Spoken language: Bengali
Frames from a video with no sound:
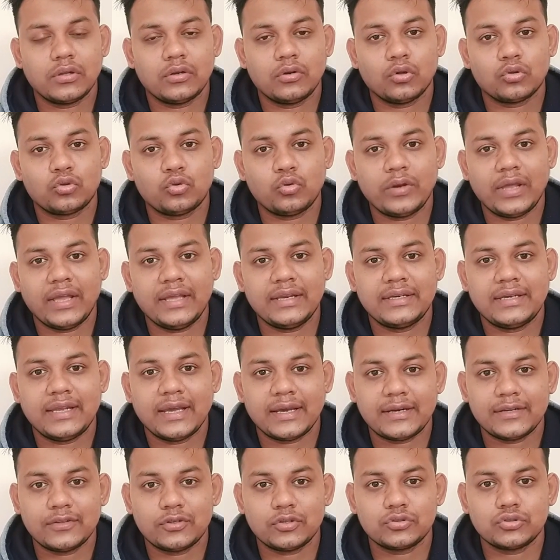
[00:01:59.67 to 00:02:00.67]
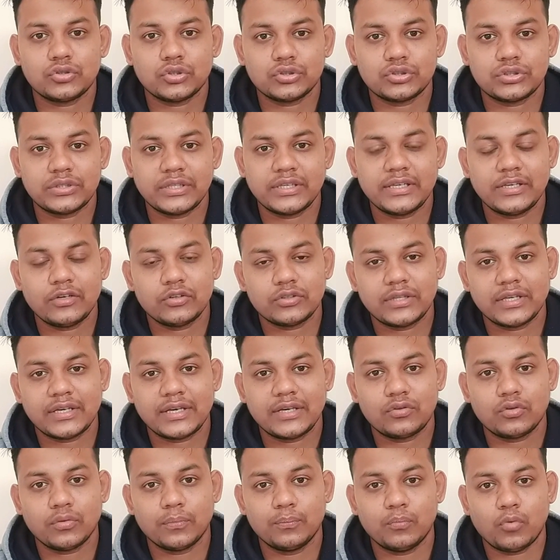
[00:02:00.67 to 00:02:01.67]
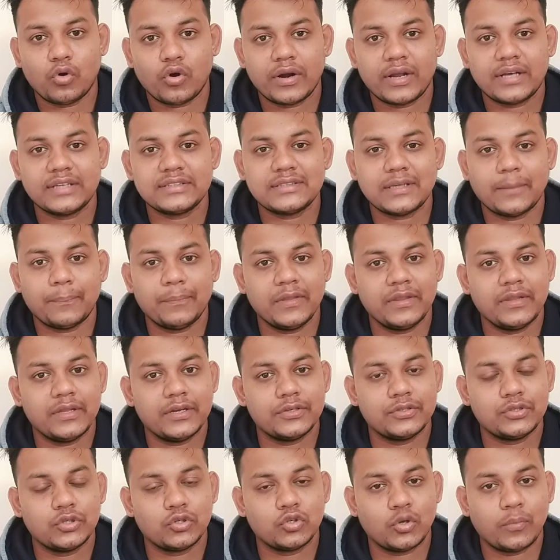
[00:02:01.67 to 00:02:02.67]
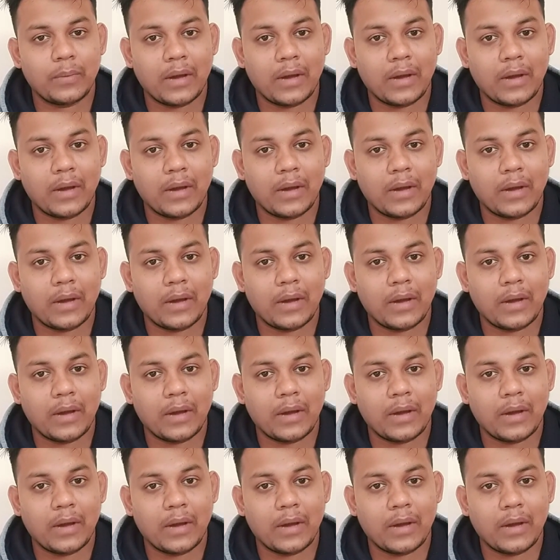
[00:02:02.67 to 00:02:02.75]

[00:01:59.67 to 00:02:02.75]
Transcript: নতুন এই ডেকৃত স্বস্তি নিয়তে কিছু বোনাস আপনাদের জন্য বা